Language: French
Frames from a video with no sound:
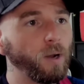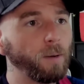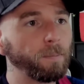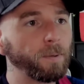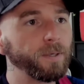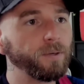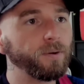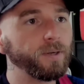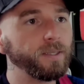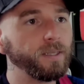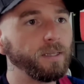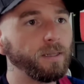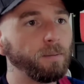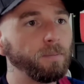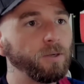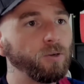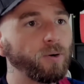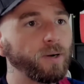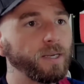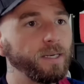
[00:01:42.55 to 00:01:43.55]
La priorité
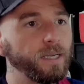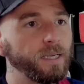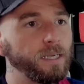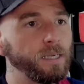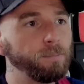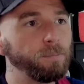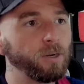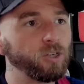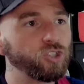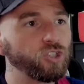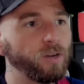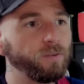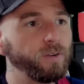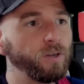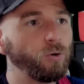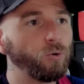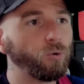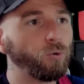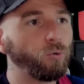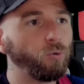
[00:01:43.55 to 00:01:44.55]
d'améliorer l'équipe, un hein.
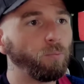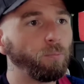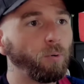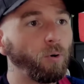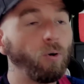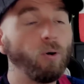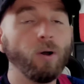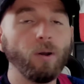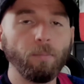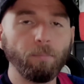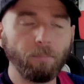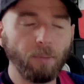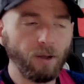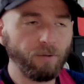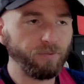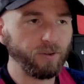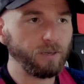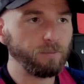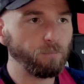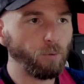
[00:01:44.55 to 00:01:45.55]
Xavi le comprend
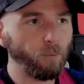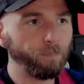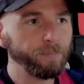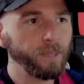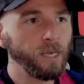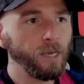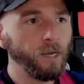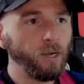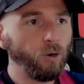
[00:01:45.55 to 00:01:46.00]
parfaitement.